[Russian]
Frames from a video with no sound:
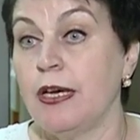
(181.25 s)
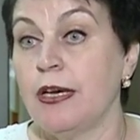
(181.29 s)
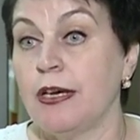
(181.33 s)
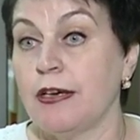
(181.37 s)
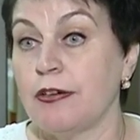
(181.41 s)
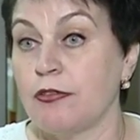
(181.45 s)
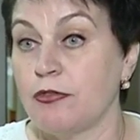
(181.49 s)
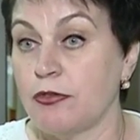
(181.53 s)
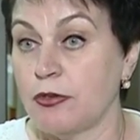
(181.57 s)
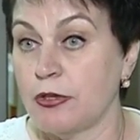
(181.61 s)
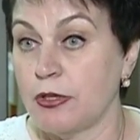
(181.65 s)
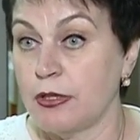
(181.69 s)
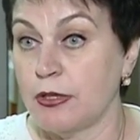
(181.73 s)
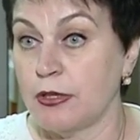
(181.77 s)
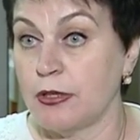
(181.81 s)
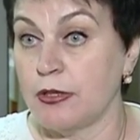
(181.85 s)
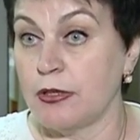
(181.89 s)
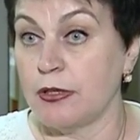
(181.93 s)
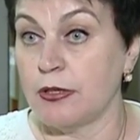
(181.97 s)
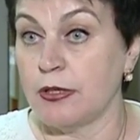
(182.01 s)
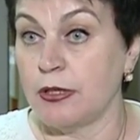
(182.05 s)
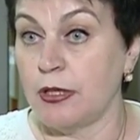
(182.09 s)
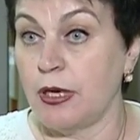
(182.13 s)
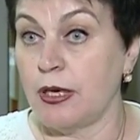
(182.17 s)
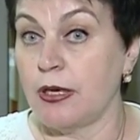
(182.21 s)

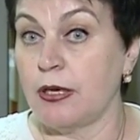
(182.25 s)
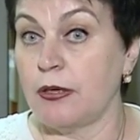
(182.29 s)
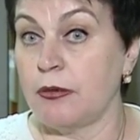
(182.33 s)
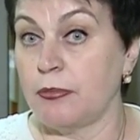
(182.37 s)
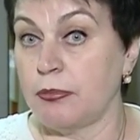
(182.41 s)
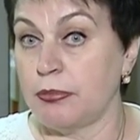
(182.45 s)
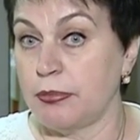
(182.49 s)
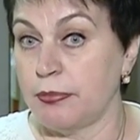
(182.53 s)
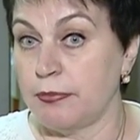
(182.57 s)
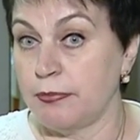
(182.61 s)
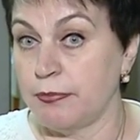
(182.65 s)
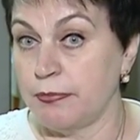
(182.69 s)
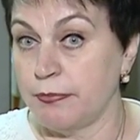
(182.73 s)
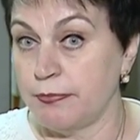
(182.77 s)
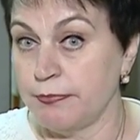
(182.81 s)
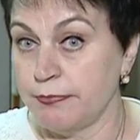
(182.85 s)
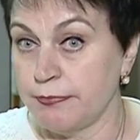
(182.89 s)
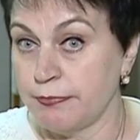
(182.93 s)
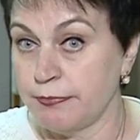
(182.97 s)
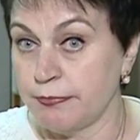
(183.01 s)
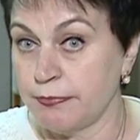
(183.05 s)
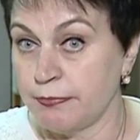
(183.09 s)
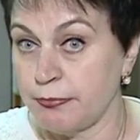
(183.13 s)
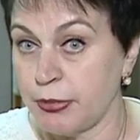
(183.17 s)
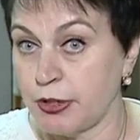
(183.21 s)
в, на
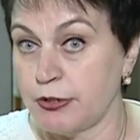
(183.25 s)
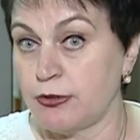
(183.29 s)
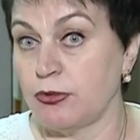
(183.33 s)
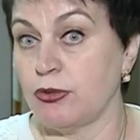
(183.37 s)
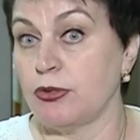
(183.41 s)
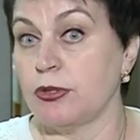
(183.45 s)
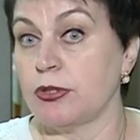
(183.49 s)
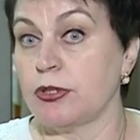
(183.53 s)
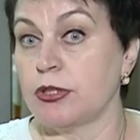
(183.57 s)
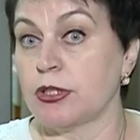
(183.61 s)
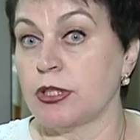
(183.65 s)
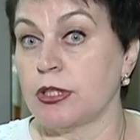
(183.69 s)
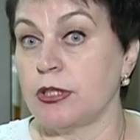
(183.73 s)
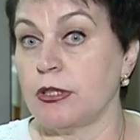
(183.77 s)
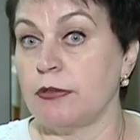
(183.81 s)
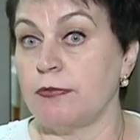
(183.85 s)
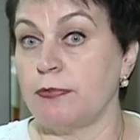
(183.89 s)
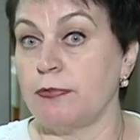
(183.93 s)
поселочке, в